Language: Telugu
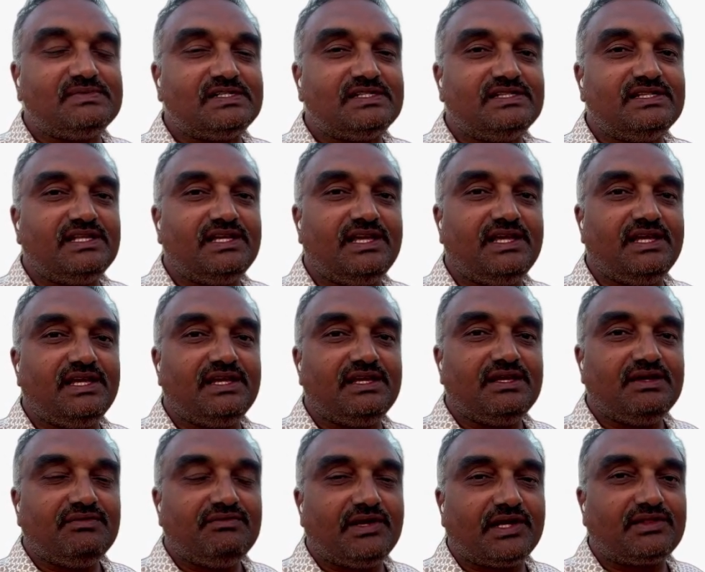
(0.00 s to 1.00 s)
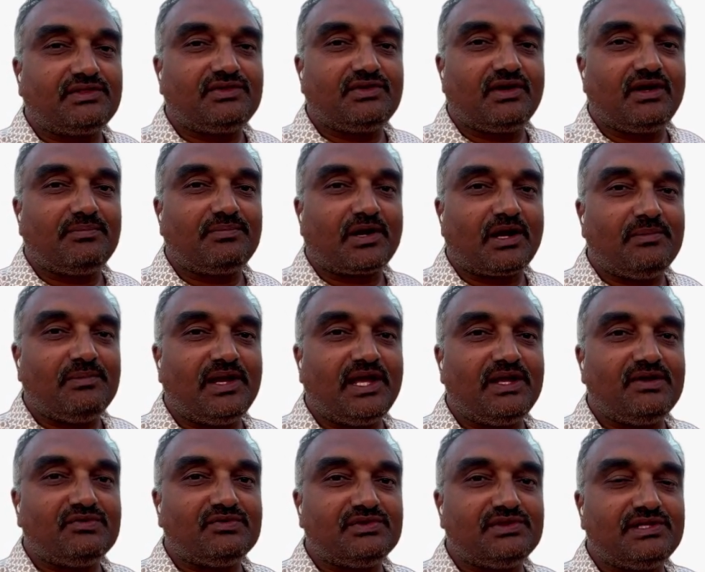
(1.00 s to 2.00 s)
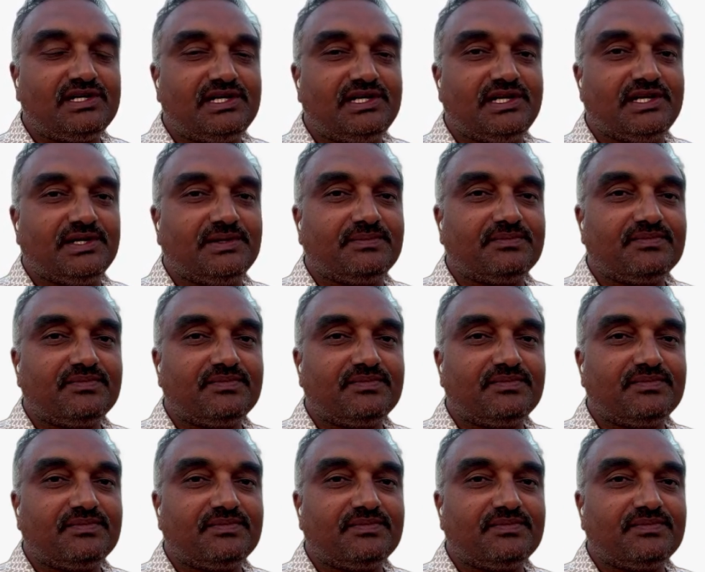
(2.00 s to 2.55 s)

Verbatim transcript: మంది వ్యక్తుల ప్రమేయం ఉందండి